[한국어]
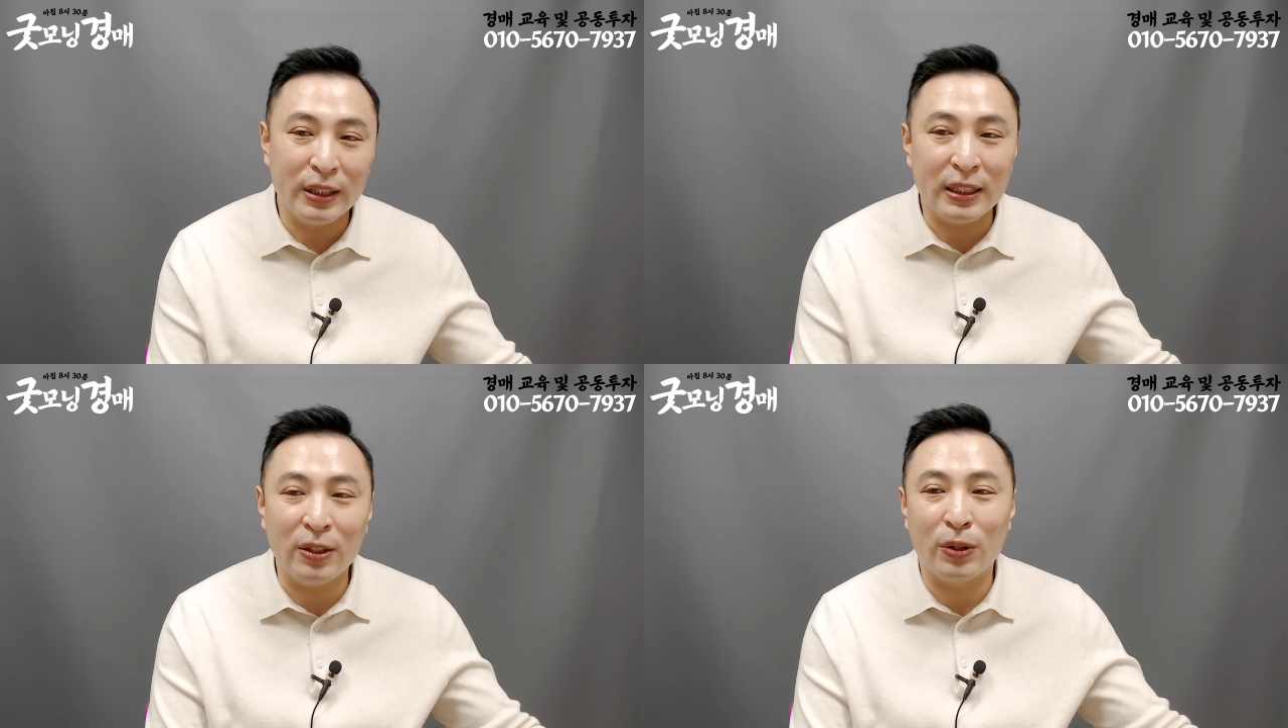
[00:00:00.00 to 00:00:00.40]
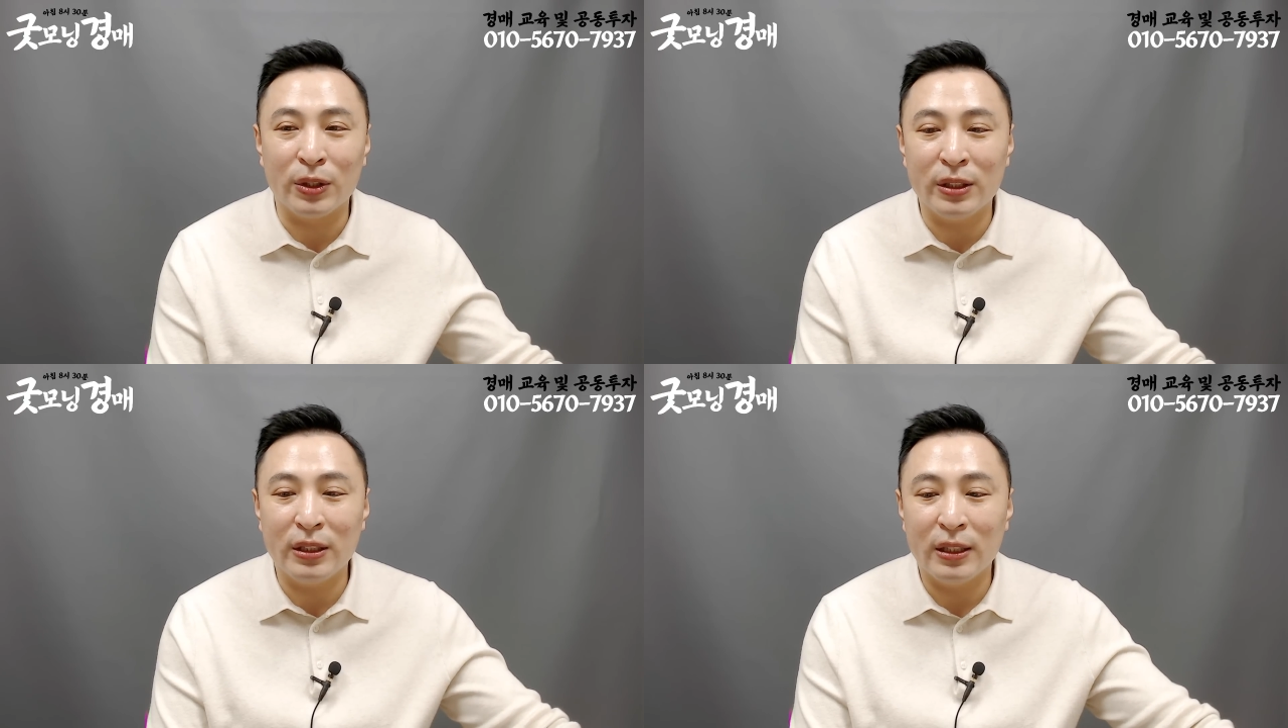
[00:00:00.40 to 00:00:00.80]
이런
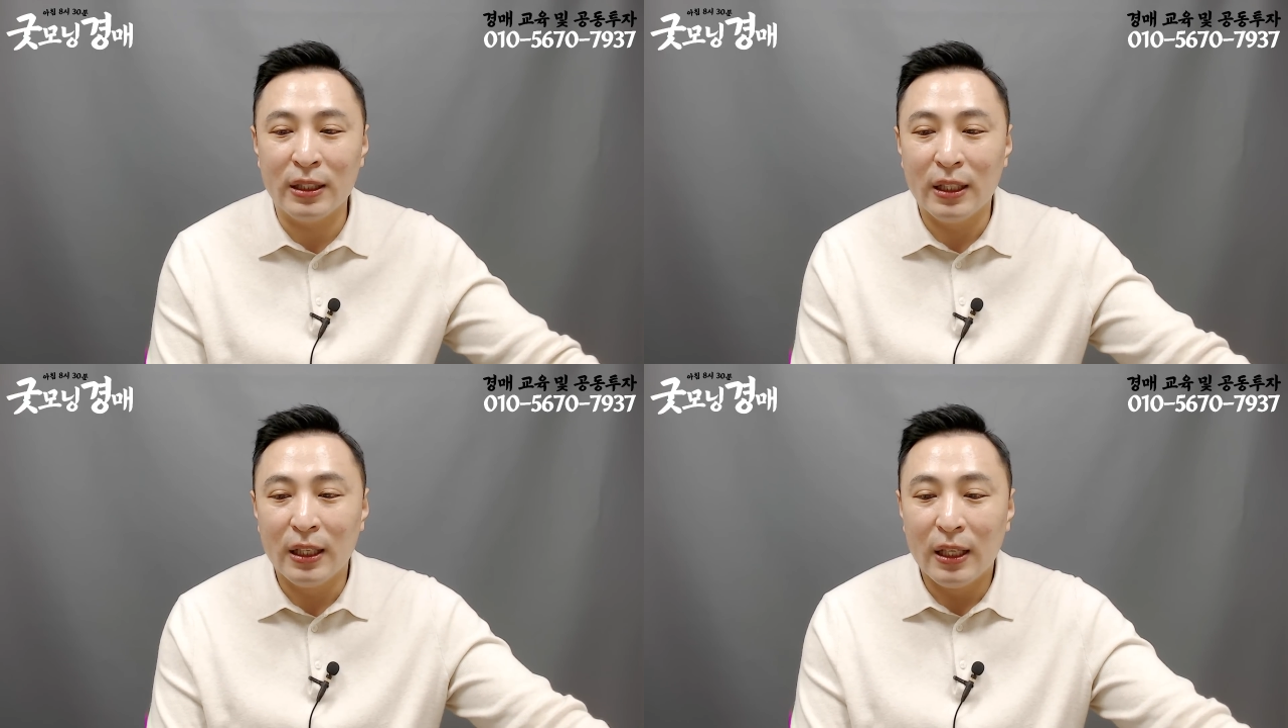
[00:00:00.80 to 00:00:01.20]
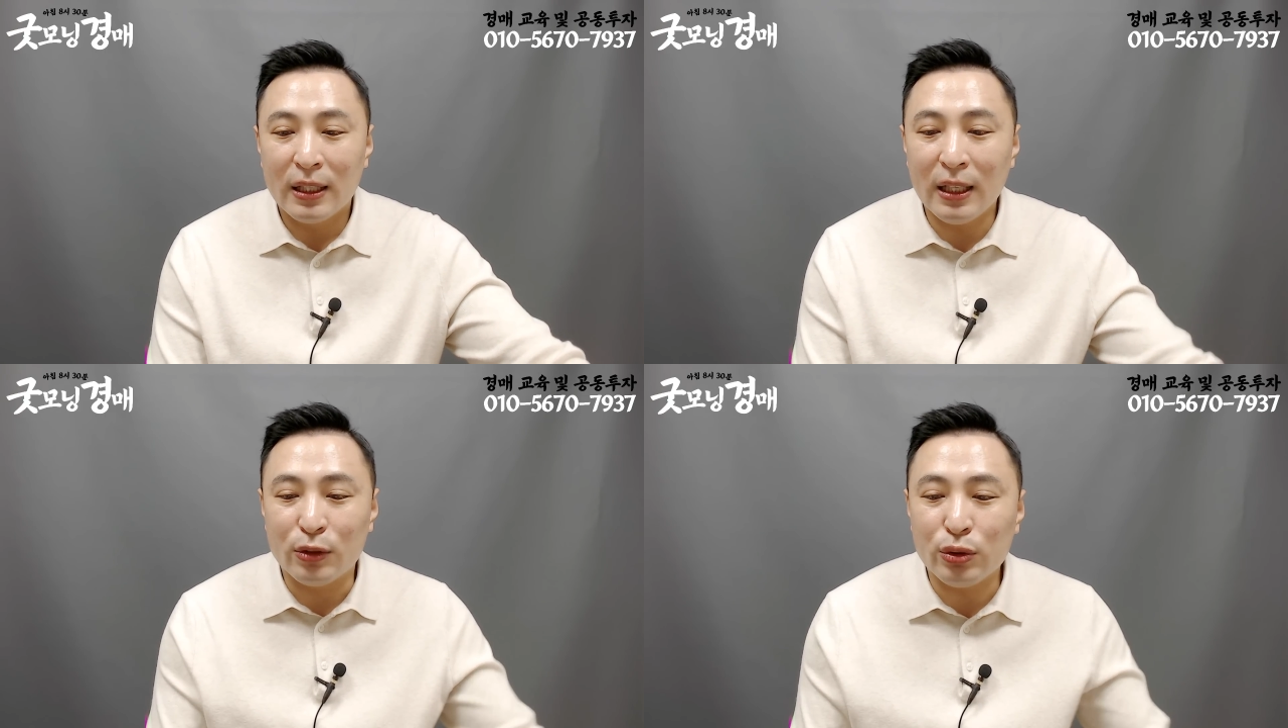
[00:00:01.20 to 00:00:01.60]
거는,
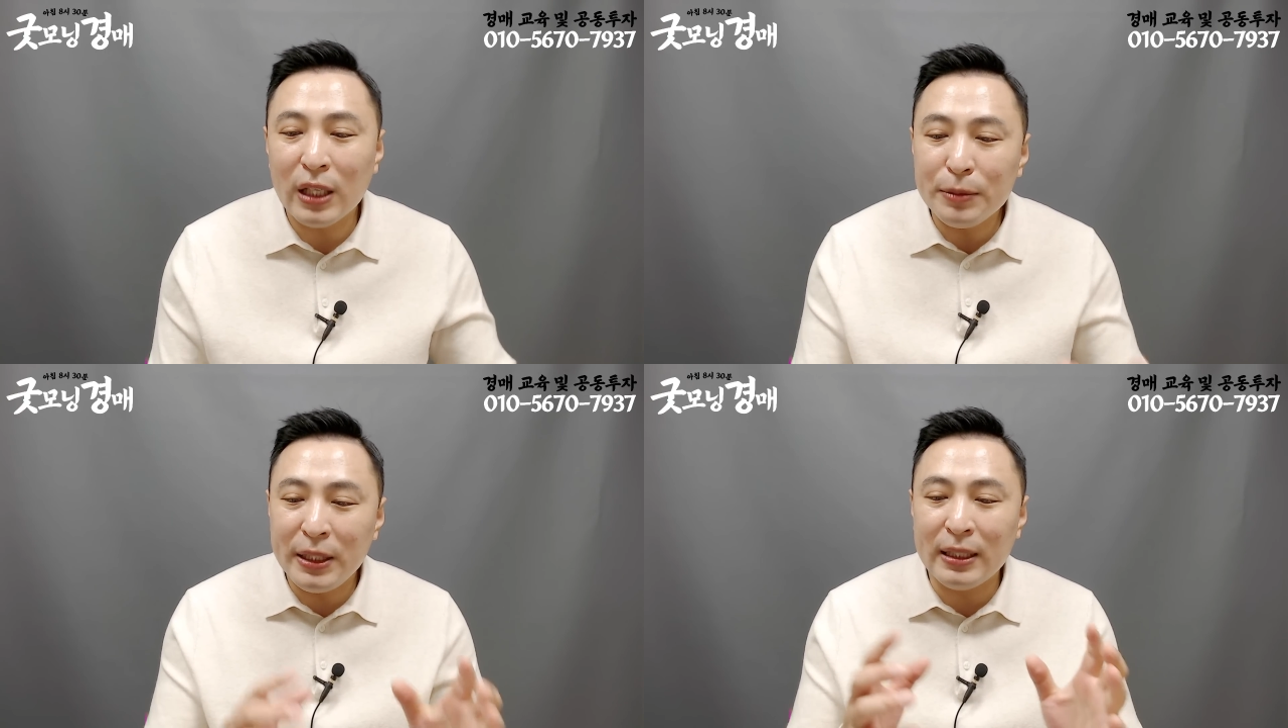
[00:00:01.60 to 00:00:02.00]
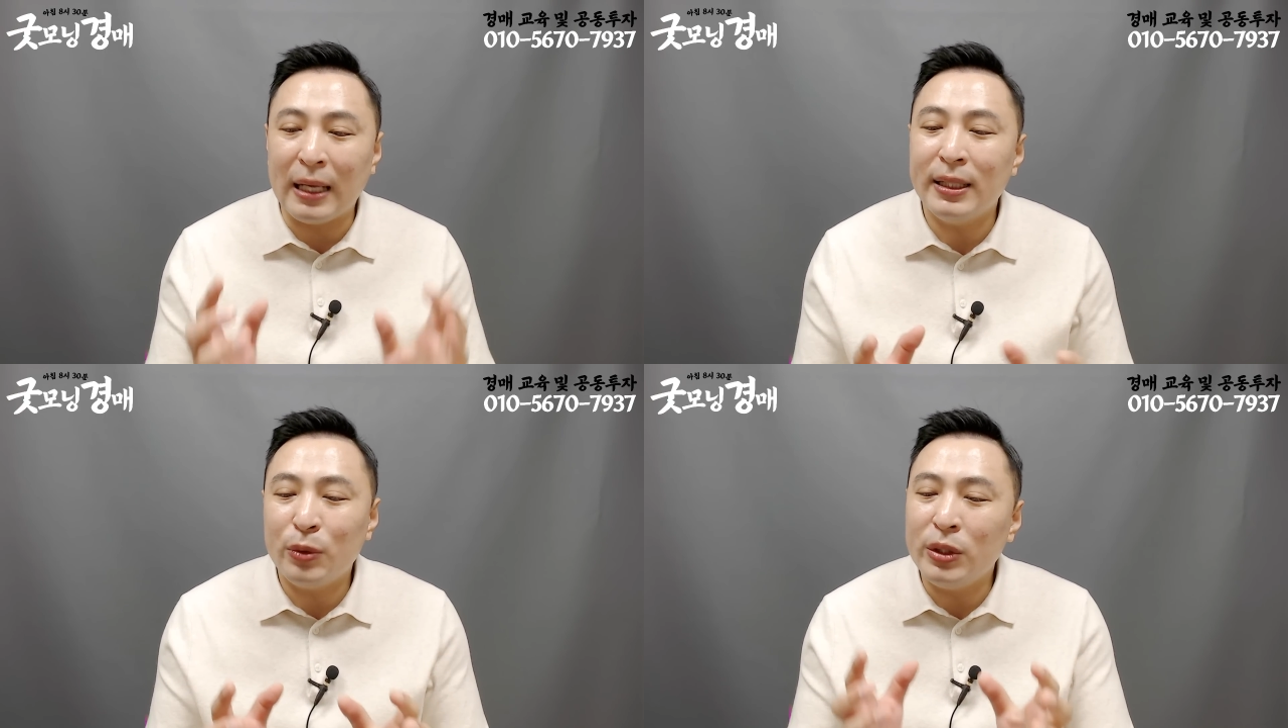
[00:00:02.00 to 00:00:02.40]
그러니까 투자금이 이게
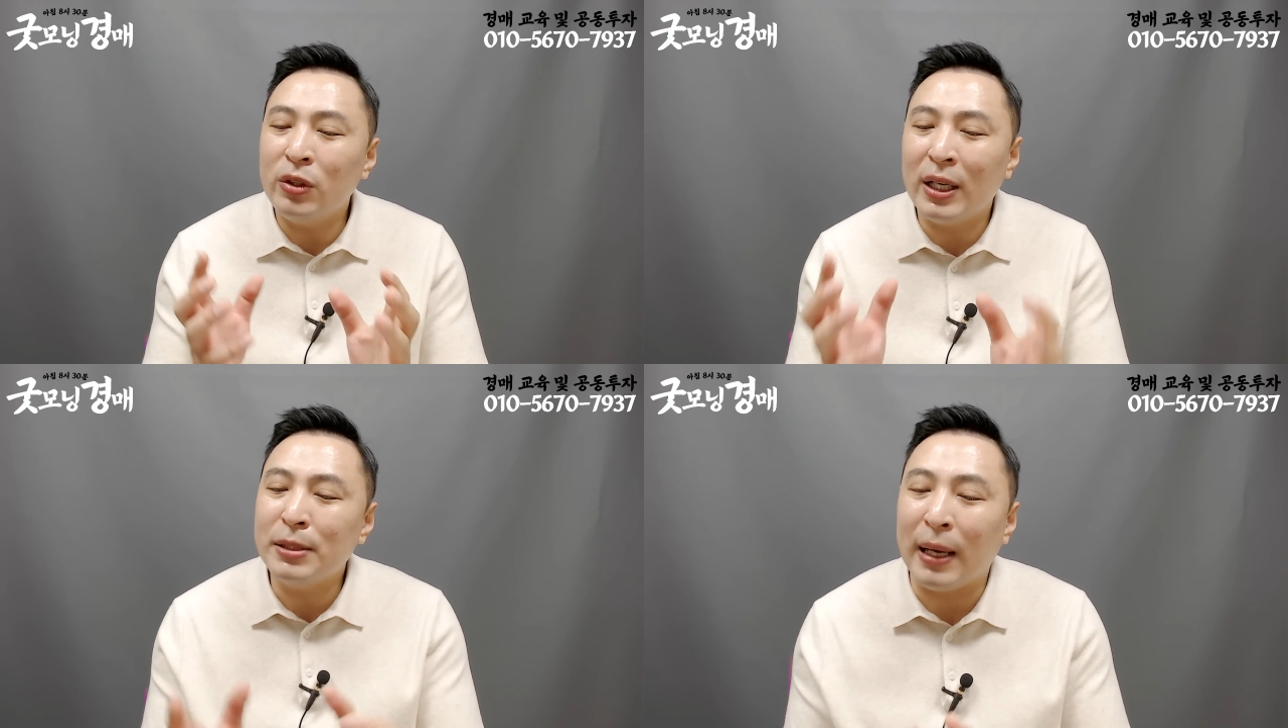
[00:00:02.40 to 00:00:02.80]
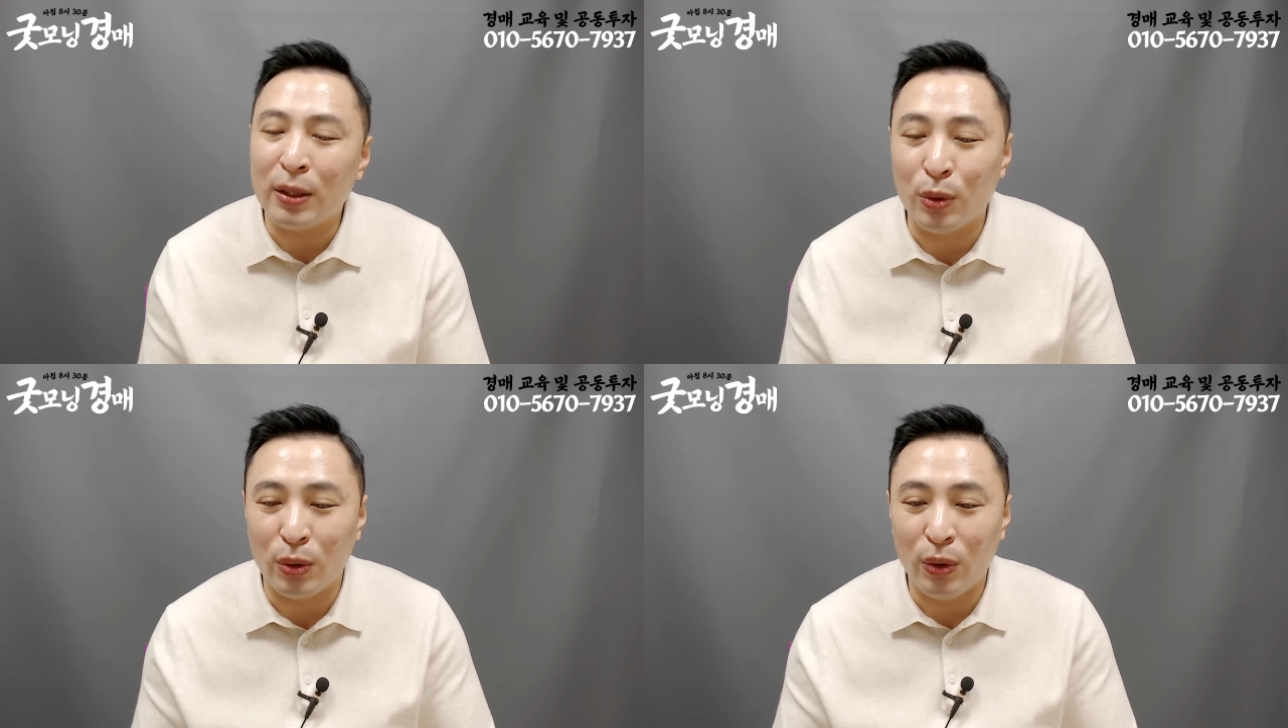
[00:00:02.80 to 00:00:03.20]
단데 또 이런 거 하지
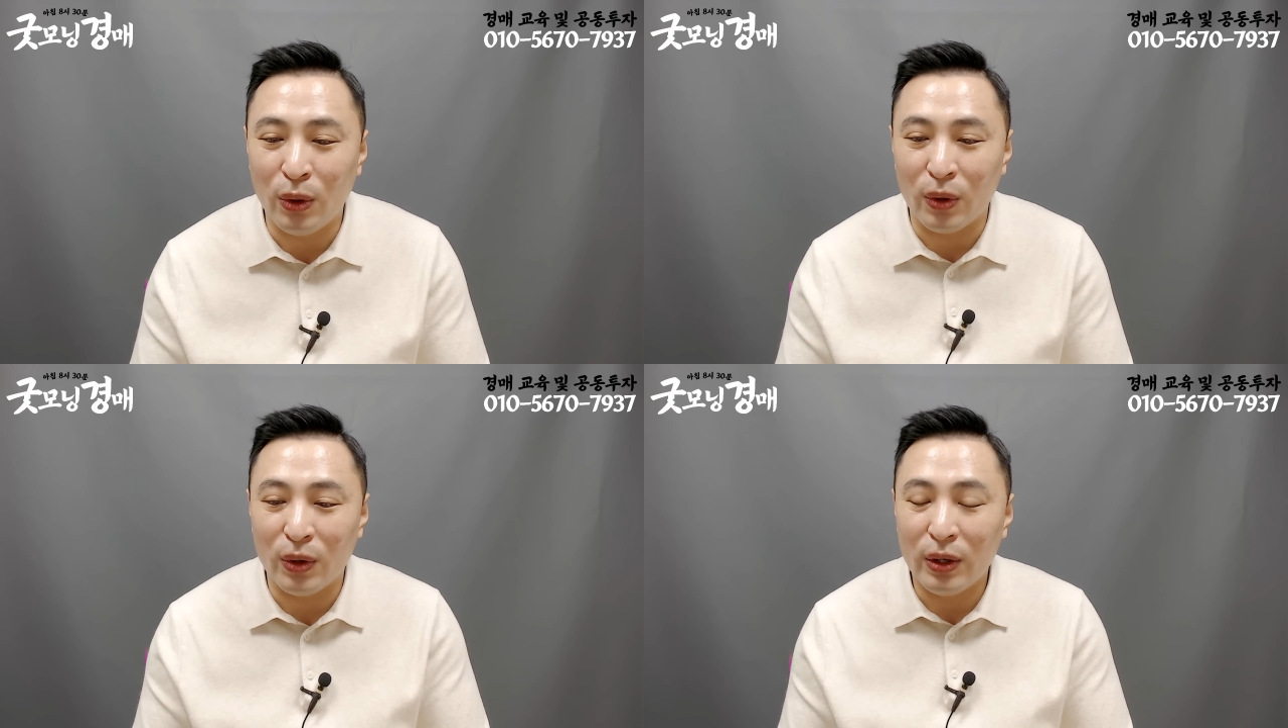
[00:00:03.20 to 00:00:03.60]
말고